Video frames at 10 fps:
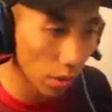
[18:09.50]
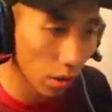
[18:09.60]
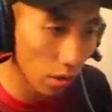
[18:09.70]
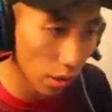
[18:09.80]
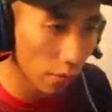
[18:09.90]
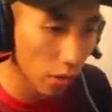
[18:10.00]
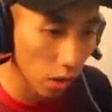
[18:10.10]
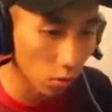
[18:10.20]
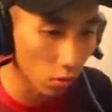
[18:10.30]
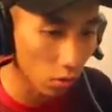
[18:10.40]
mendingan dev deh
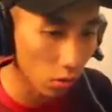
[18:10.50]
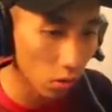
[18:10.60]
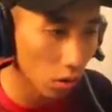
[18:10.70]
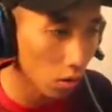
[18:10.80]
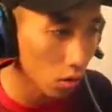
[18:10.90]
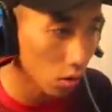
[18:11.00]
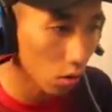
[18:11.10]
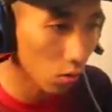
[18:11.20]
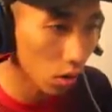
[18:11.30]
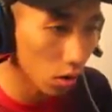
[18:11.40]
satu.
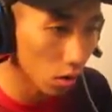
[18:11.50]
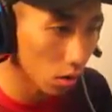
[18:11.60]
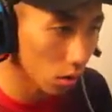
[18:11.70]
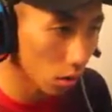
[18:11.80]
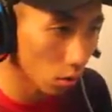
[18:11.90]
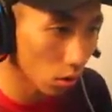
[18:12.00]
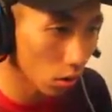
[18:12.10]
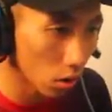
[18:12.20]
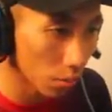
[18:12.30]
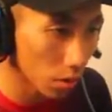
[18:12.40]
Soalnya gue
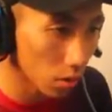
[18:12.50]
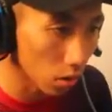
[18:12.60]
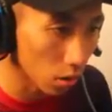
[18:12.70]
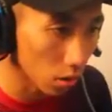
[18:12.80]
takutnya nggak bisa.